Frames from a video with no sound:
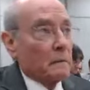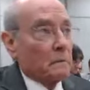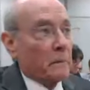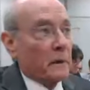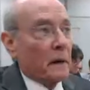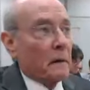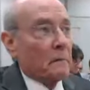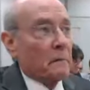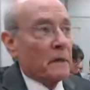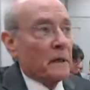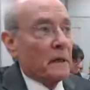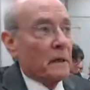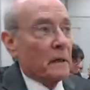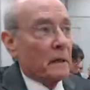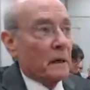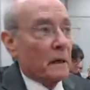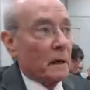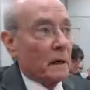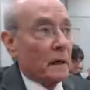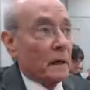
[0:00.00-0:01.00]
para
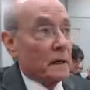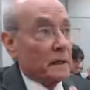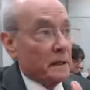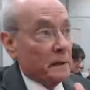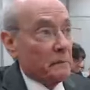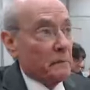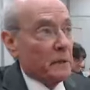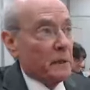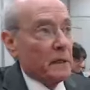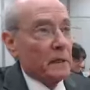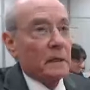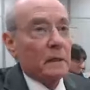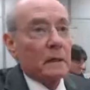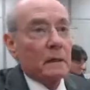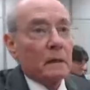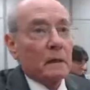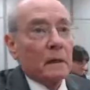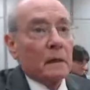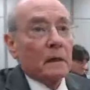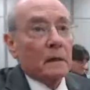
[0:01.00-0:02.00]
me redimir
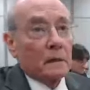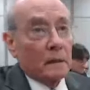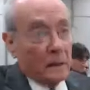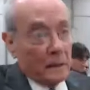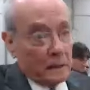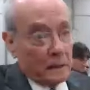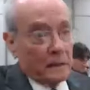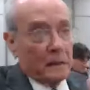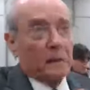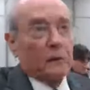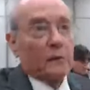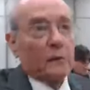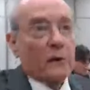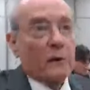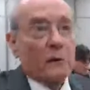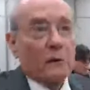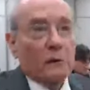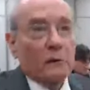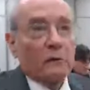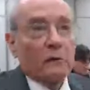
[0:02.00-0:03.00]
daquilo que
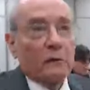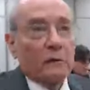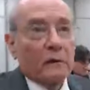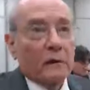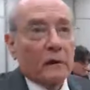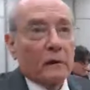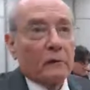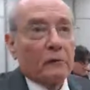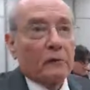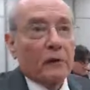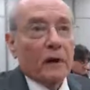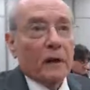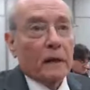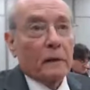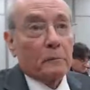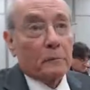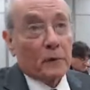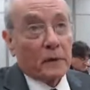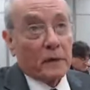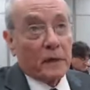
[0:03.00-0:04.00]
eu, eu
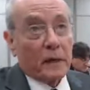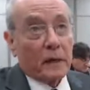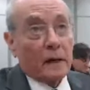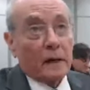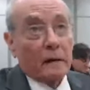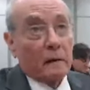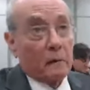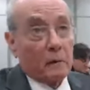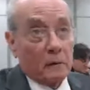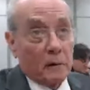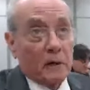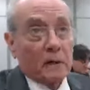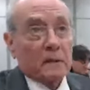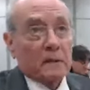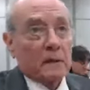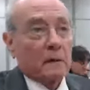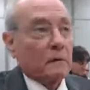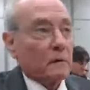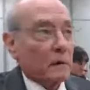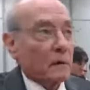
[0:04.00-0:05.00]
falei, porque era a
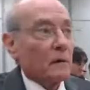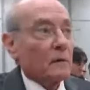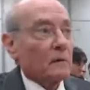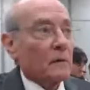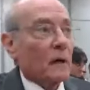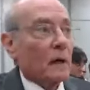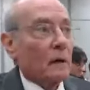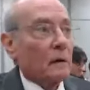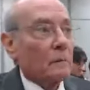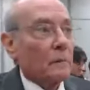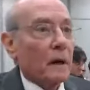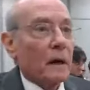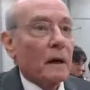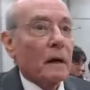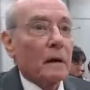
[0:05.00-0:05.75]
ocasião que eu tenho para